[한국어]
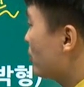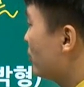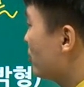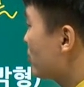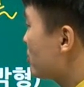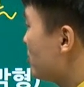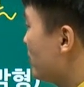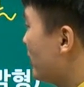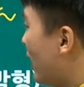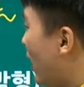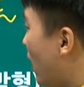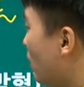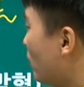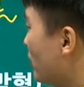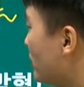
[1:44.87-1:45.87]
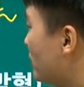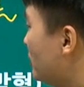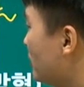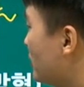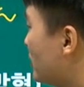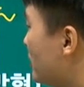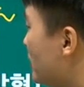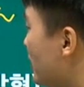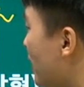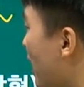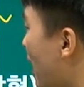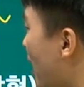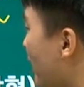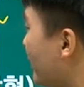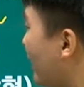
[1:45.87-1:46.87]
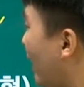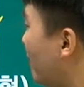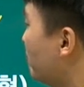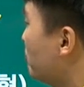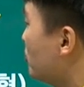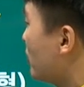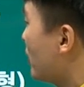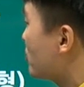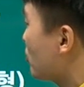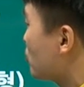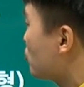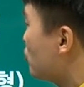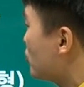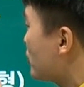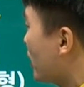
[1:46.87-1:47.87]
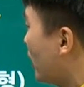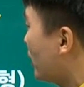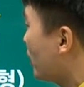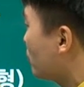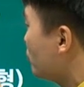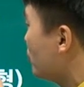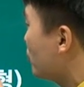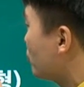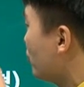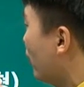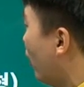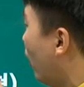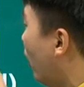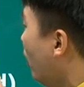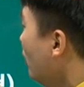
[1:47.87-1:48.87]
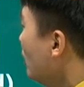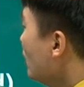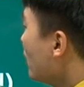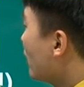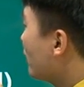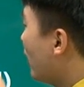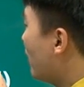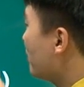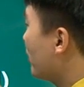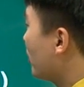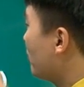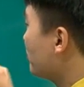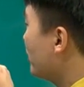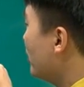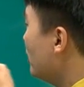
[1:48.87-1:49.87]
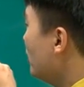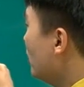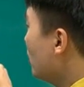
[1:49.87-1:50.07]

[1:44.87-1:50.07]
그렇습니다. 우리 듣기의 단문에서 출제가 되고 있고요. 그 다음 여러분들